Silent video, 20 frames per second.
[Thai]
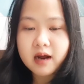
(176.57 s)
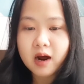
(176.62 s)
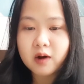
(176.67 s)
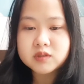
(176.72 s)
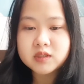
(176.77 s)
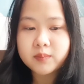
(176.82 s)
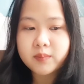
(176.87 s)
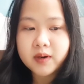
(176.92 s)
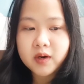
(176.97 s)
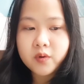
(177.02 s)
เขา
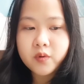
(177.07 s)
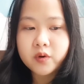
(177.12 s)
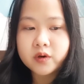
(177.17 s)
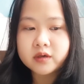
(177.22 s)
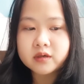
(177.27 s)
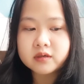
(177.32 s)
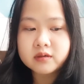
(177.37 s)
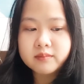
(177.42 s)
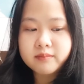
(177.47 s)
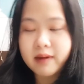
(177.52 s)
จะเป็นค
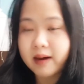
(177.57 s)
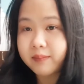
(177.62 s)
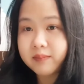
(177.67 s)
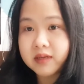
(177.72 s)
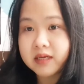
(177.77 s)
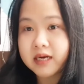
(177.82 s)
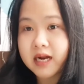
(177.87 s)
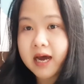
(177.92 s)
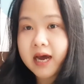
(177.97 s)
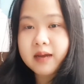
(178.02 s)
นแบบ
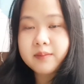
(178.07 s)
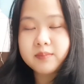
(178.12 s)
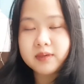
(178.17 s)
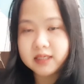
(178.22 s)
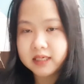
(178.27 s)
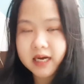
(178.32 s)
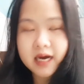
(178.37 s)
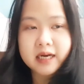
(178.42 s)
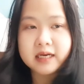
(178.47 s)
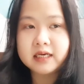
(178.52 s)
นี้ได้เห
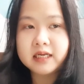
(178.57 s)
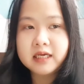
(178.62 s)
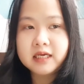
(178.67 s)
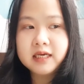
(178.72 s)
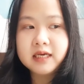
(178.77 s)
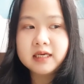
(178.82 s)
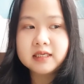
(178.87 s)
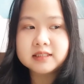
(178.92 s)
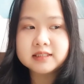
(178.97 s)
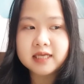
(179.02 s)
มือนกัน
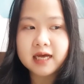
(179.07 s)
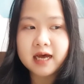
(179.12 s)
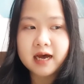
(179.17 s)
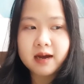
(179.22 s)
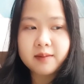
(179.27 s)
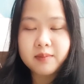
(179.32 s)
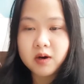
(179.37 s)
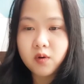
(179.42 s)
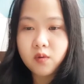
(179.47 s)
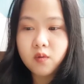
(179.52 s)
ที่จะ
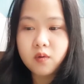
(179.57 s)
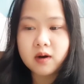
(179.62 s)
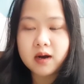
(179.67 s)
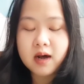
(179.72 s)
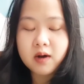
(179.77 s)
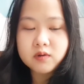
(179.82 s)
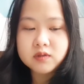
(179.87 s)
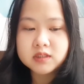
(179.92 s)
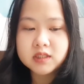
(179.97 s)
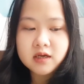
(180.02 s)
มาโกง
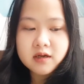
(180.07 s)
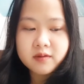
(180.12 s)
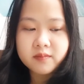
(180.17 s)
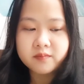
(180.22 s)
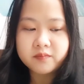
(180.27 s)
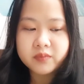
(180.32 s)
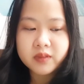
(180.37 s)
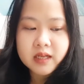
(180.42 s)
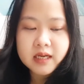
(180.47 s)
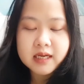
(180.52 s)
เราซึ่ง
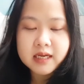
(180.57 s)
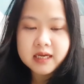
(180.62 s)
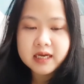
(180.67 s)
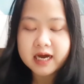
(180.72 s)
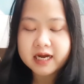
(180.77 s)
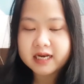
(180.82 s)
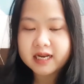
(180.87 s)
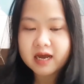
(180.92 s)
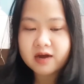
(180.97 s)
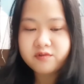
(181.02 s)

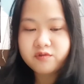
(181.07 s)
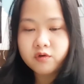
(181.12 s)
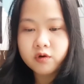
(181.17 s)
อันเนี้ย